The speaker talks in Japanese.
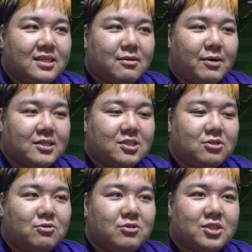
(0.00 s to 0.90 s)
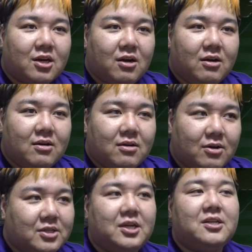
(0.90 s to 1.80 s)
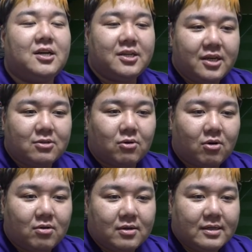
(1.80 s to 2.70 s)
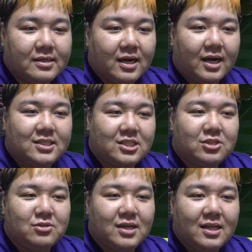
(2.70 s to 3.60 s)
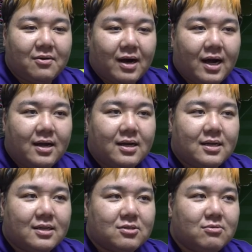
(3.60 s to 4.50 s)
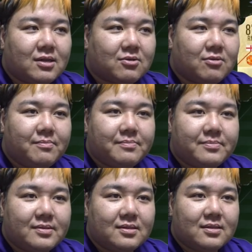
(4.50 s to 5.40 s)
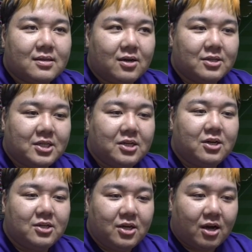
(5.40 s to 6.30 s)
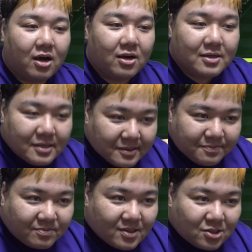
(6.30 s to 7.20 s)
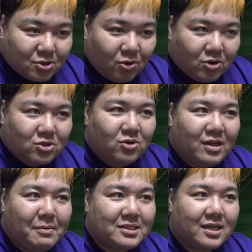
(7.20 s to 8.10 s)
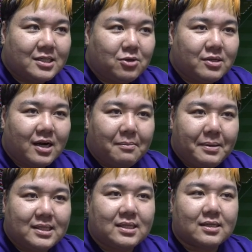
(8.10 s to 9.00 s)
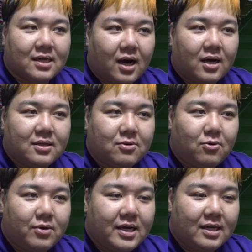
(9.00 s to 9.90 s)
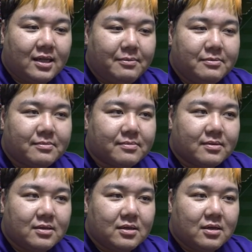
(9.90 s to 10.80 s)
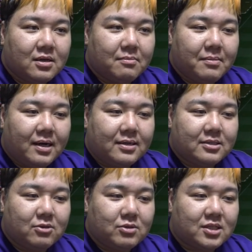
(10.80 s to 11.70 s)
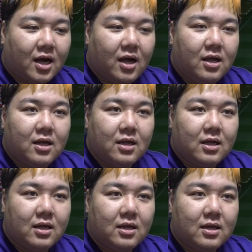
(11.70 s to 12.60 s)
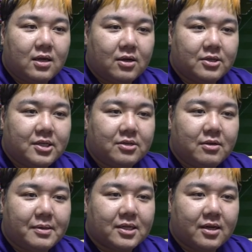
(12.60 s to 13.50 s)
でも86にしたら、あ、いけないねと。87はどうなの？あ、いけないね。相当ナバスが一人で頑張ってたんだ。これが多分マックスおじさん？あ、いけるね、まだ